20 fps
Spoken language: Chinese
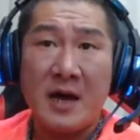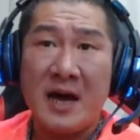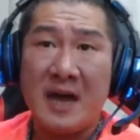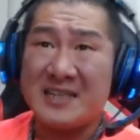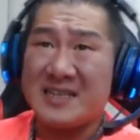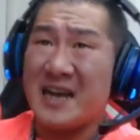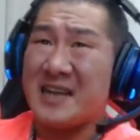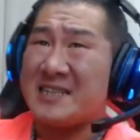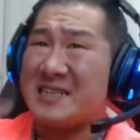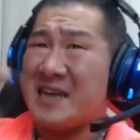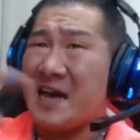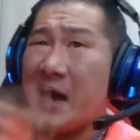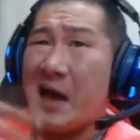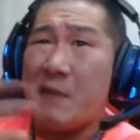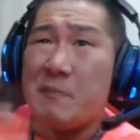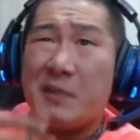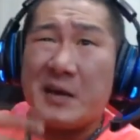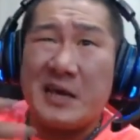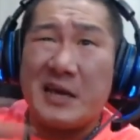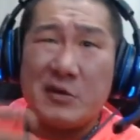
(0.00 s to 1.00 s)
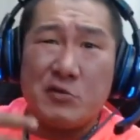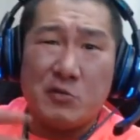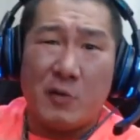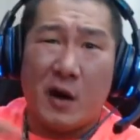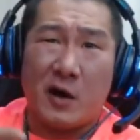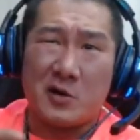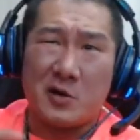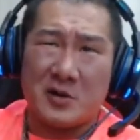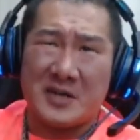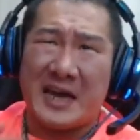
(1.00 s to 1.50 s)
迄菜市啊，迄味油
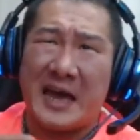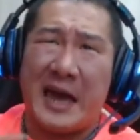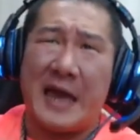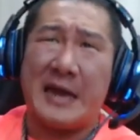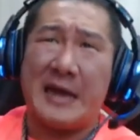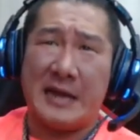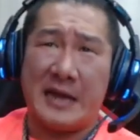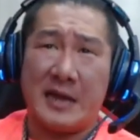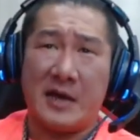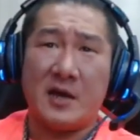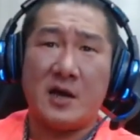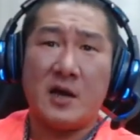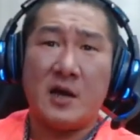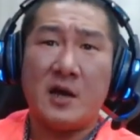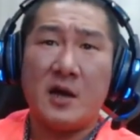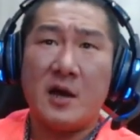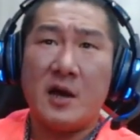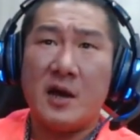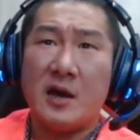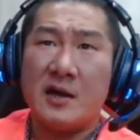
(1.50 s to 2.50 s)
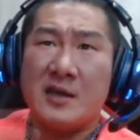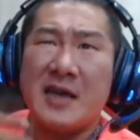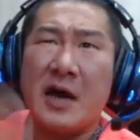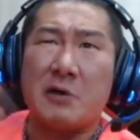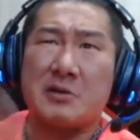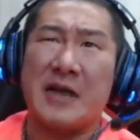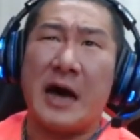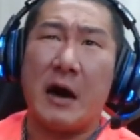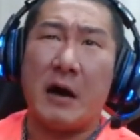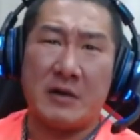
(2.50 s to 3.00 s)
哦，拢在咸的，
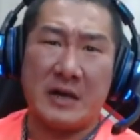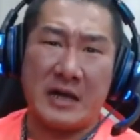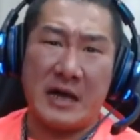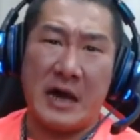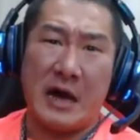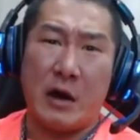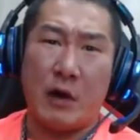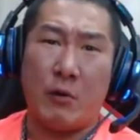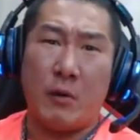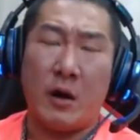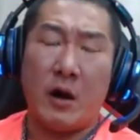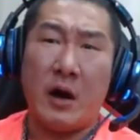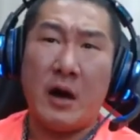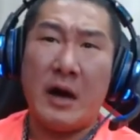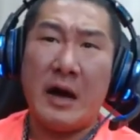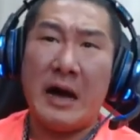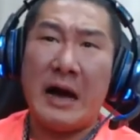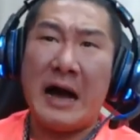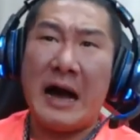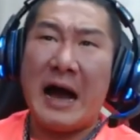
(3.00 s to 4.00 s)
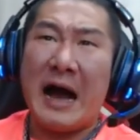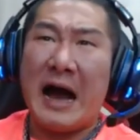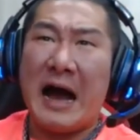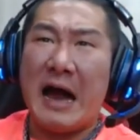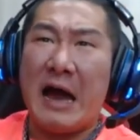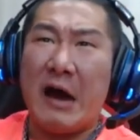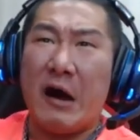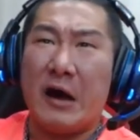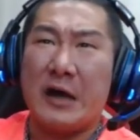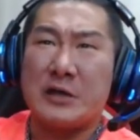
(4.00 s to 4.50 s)
臭臭你听有无？
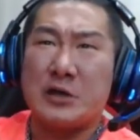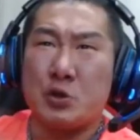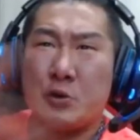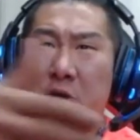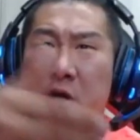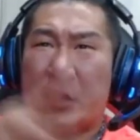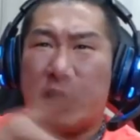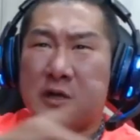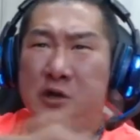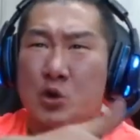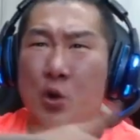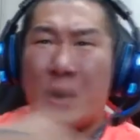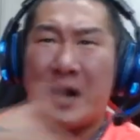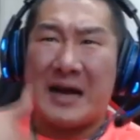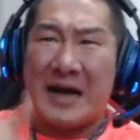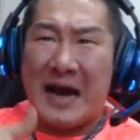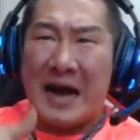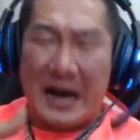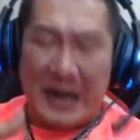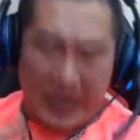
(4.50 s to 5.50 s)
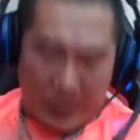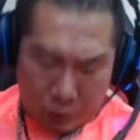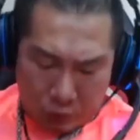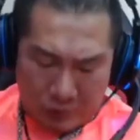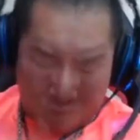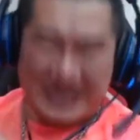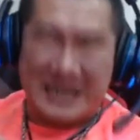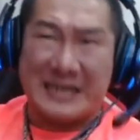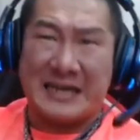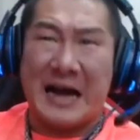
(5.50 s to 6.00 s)
哎哟，迄水拢会蛇胶咧，
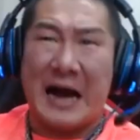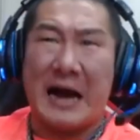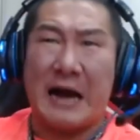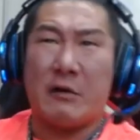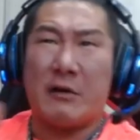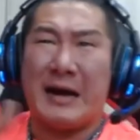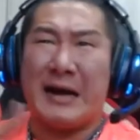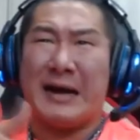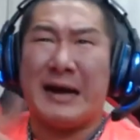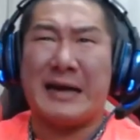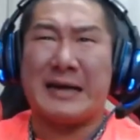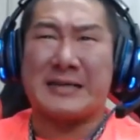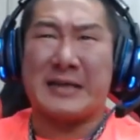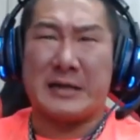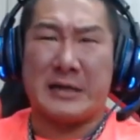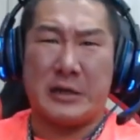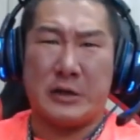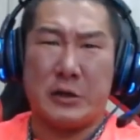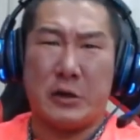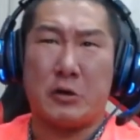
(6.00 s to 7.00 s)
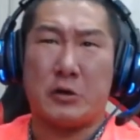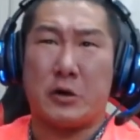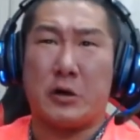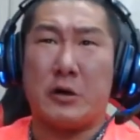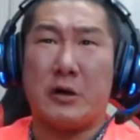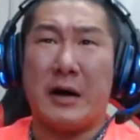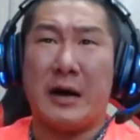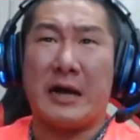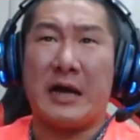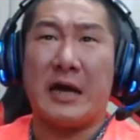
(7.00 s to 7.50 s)
规身街拢安垃圾二路
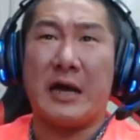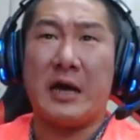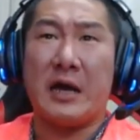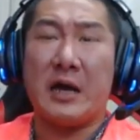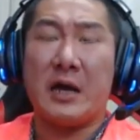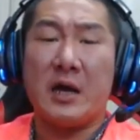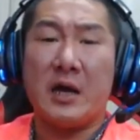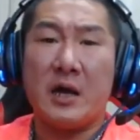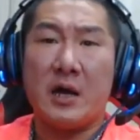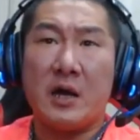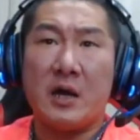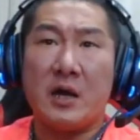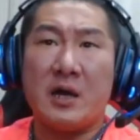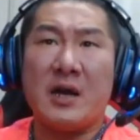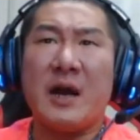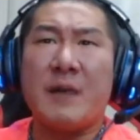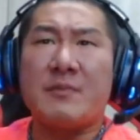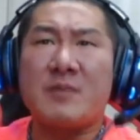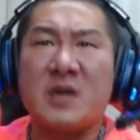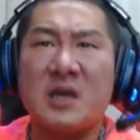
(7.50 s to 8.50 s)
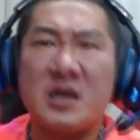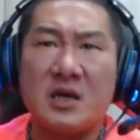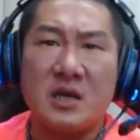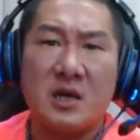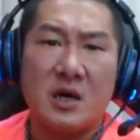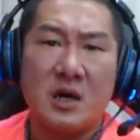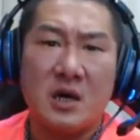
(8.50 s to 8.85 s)
沟安尼，你若毋去？